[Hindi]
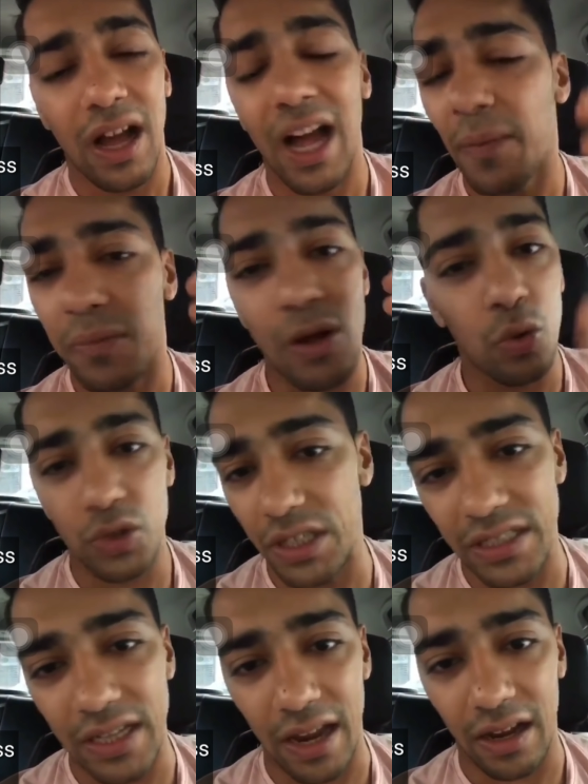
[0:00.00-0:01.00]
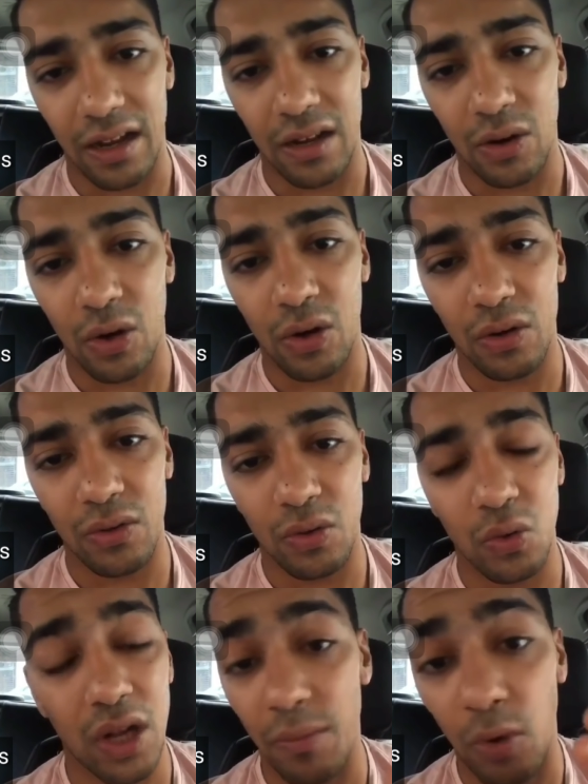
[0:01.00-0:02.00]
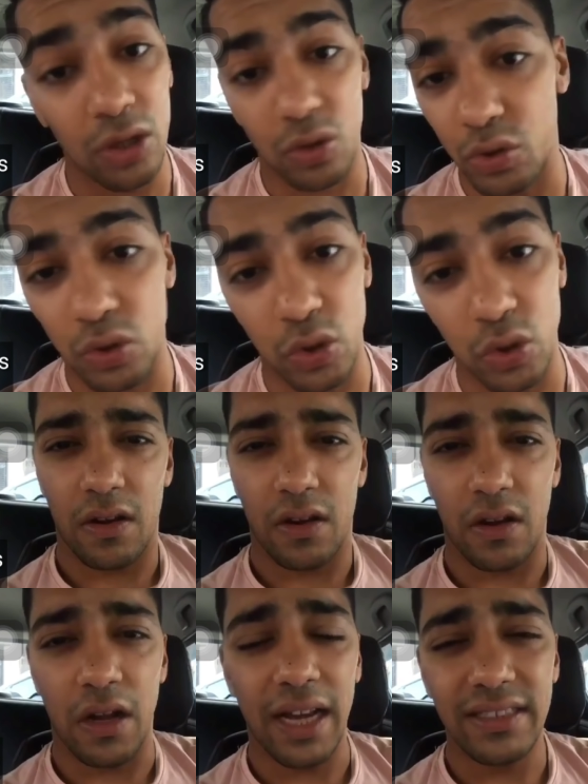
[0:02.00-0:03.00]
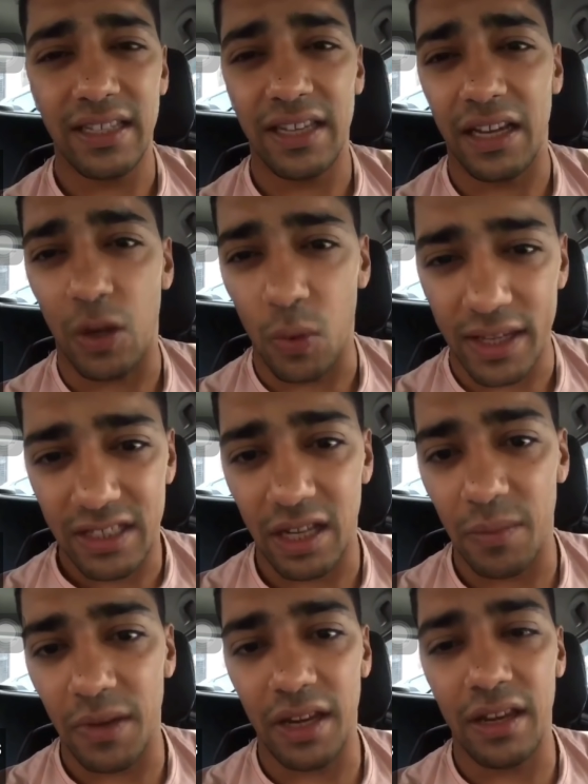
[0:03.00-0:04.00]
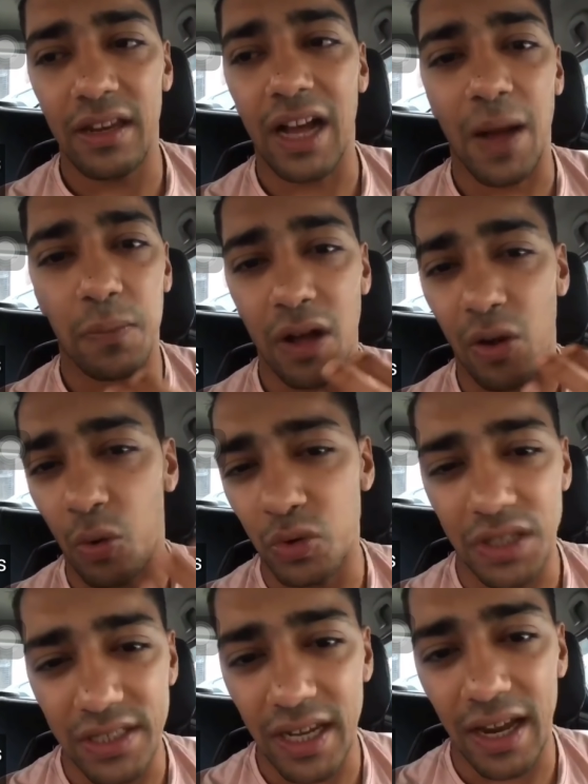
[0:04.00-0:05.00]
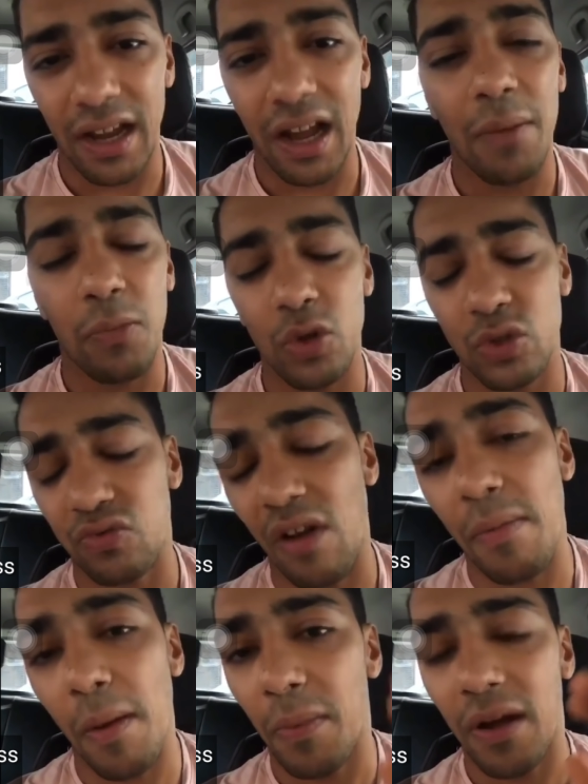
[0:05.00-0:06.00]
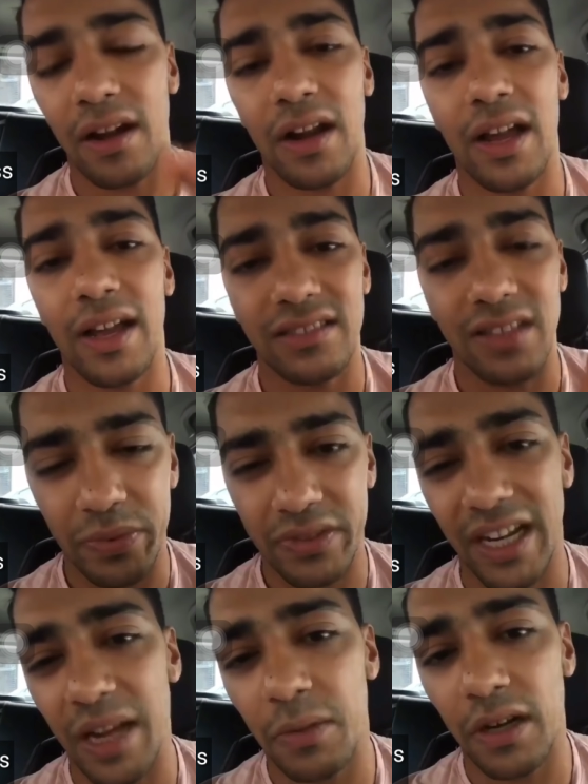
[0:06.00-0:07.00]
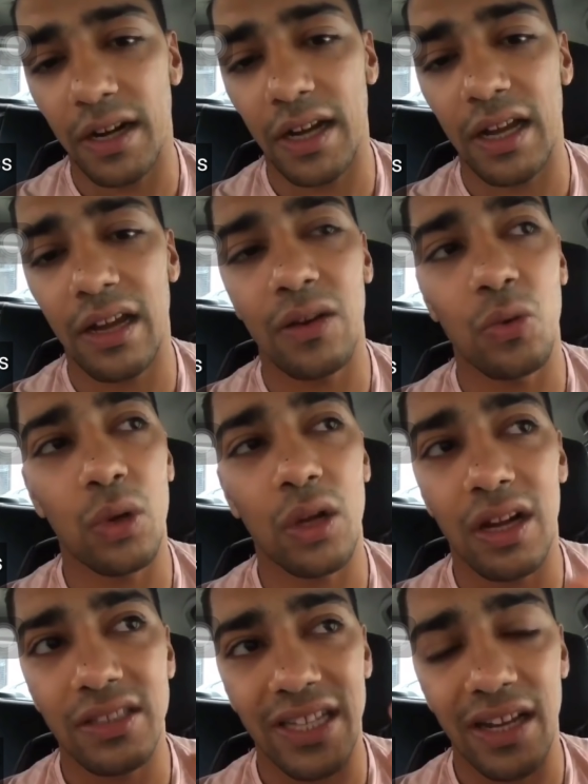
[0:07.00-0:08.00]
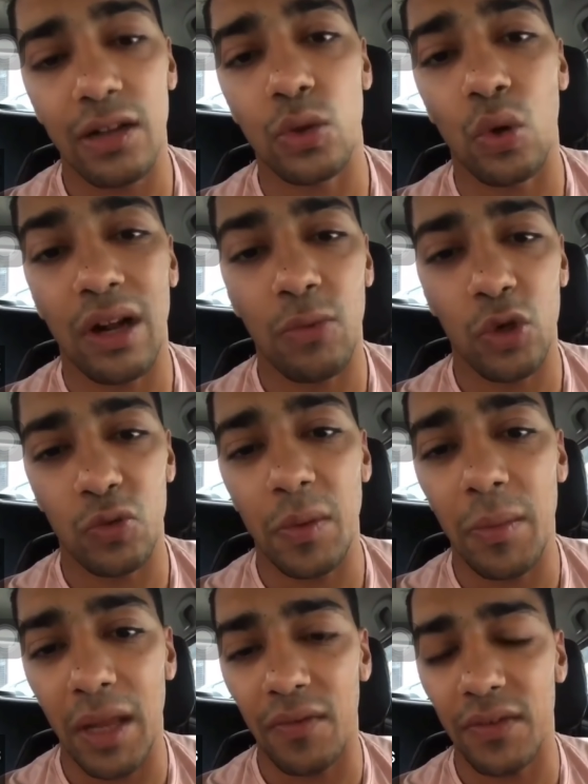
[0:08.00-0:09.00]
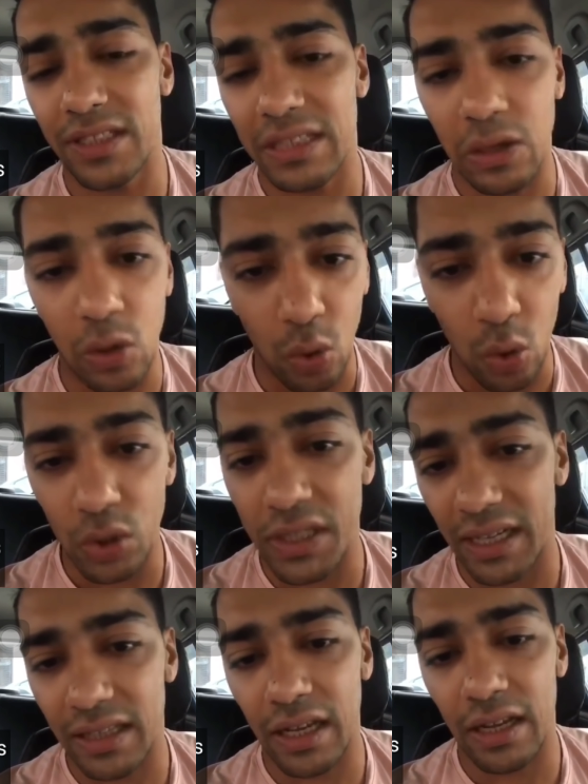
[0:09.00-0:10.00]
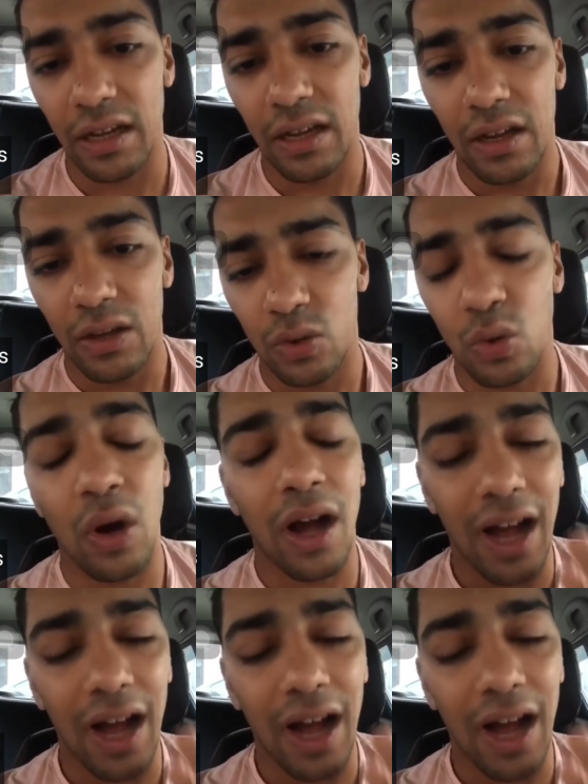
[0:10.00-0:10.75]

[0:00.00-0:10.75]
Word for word: आपका कुछ नहीं जाएगा और उनका बहुत कुछ हो गाइज ये रिक्वेस्ट है मेरी आपका कुछ नहीं जाएगा आपको स्वाइप अप करना है सब्सक्राइब करना है उनका चैनल थोड़ा बहुत भी मेरी वजह से ग्रो हो जाता है तो